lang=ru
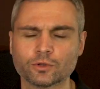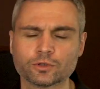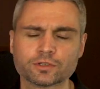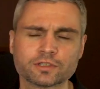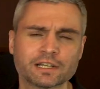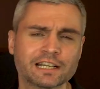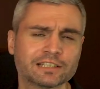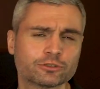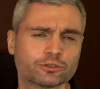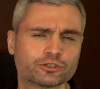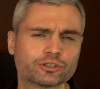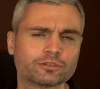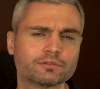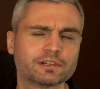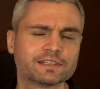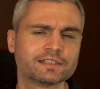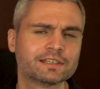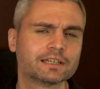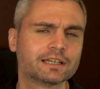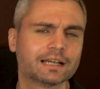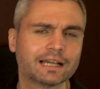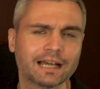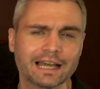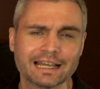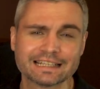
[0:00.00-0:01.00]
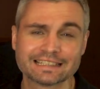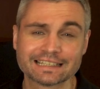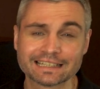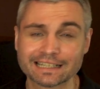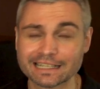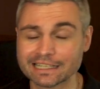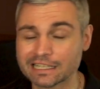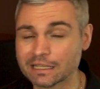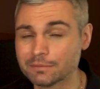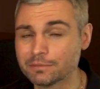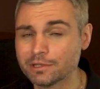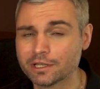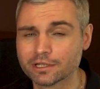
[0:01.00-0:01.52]
Но сразу же возникает
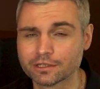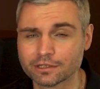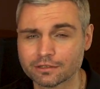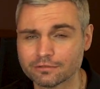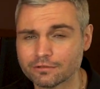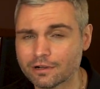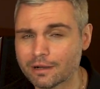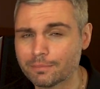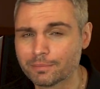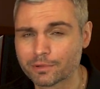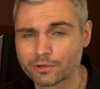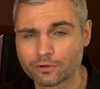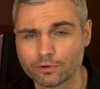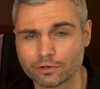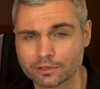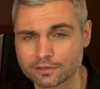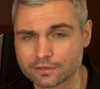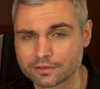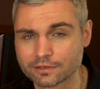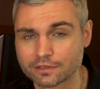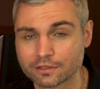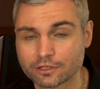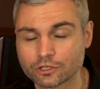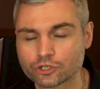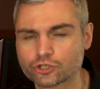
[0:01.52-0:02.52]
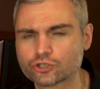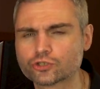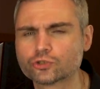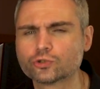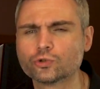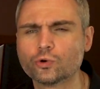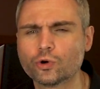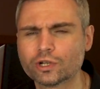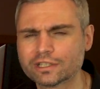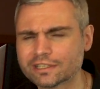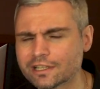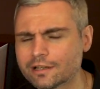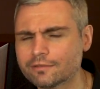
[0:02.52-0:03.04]
закономерный вопрос,
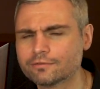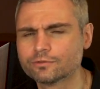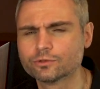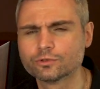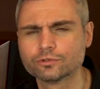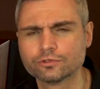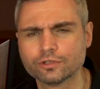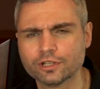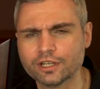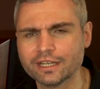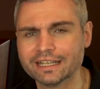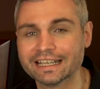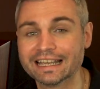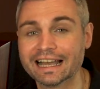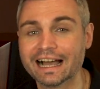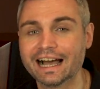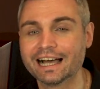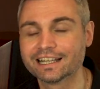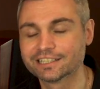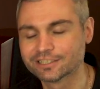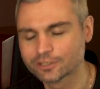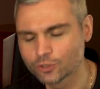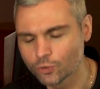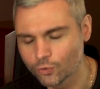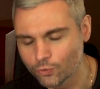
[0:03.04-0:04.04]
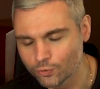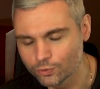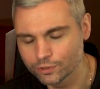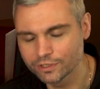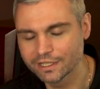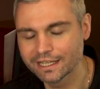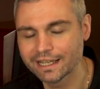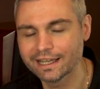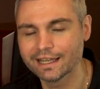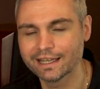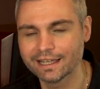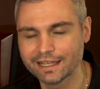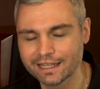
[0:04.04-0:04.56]
что там внутри,
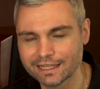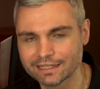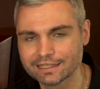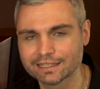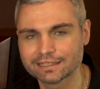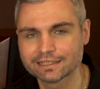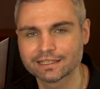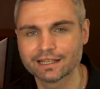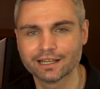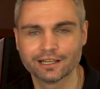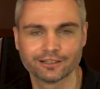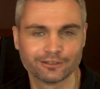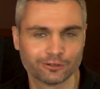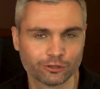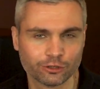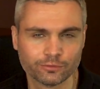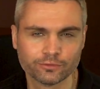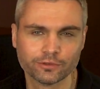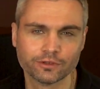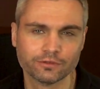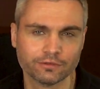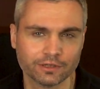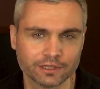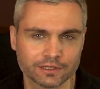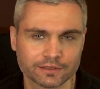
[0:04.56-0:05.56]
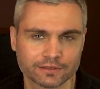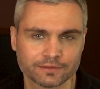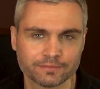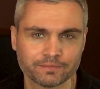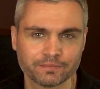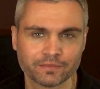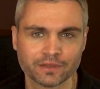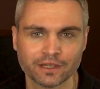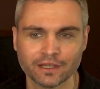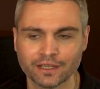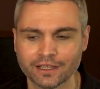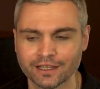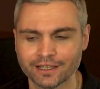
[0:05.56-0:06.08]
откуда этот огромный вес?
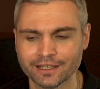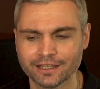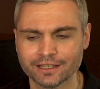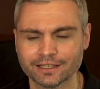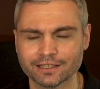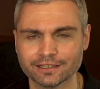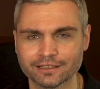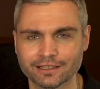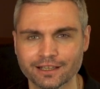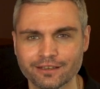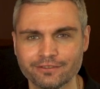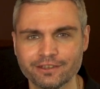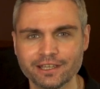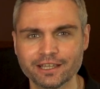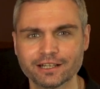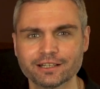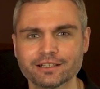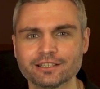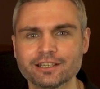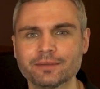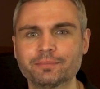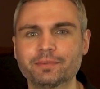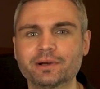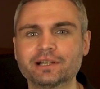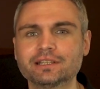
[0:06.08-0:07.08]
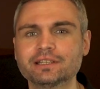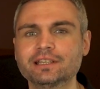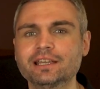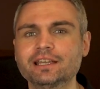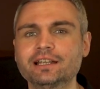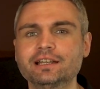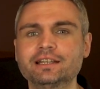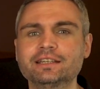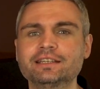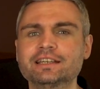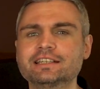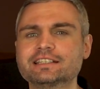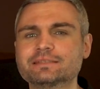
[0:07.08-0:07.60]
На верхней
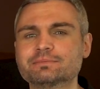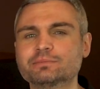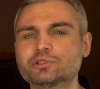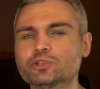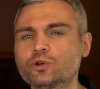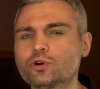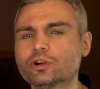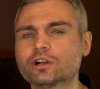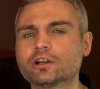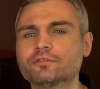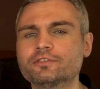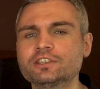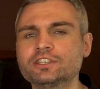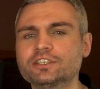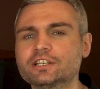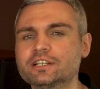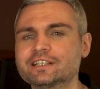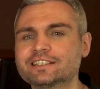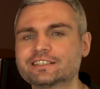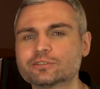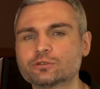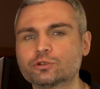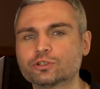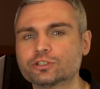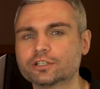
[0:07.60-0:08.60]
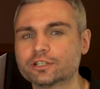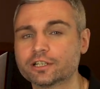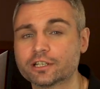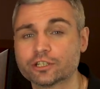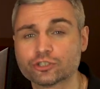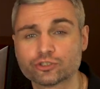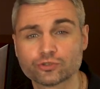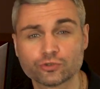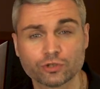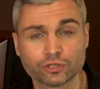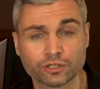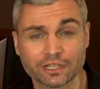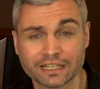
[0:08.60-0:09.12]
панели есть много вентиляционных
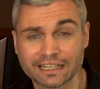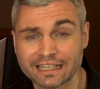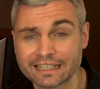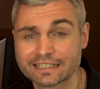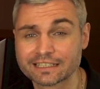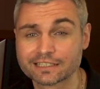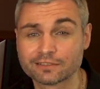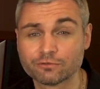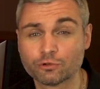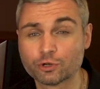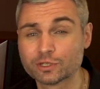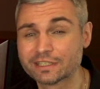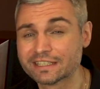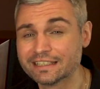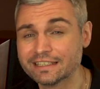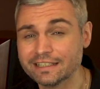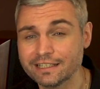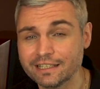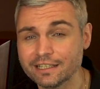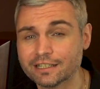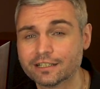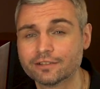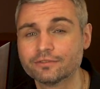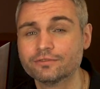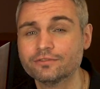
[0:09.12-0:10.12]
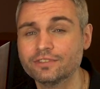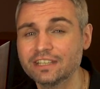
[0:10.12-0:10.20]
решеток и сквозь них